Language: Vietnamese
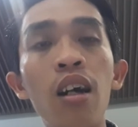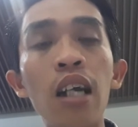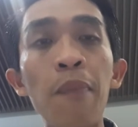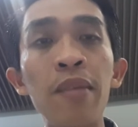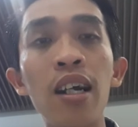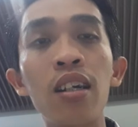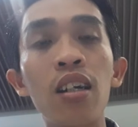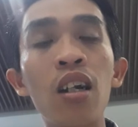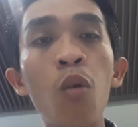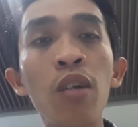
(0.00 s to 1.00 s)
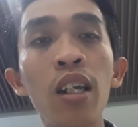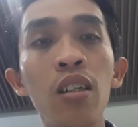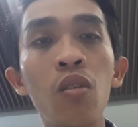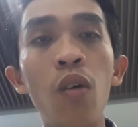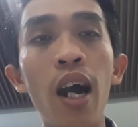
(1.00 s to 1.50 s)
cập nhật thông tin
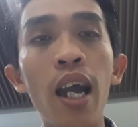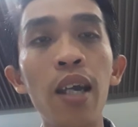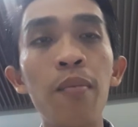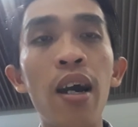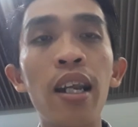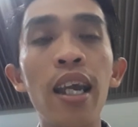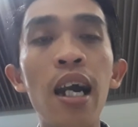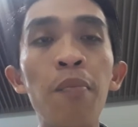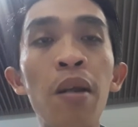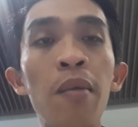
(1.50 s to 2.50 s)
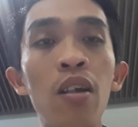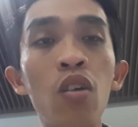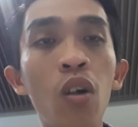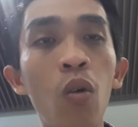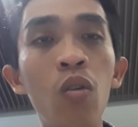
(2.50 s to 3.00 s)
về mà thiền âm bên bờ vũ
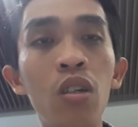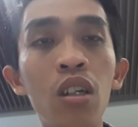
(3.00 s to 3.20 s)
trụ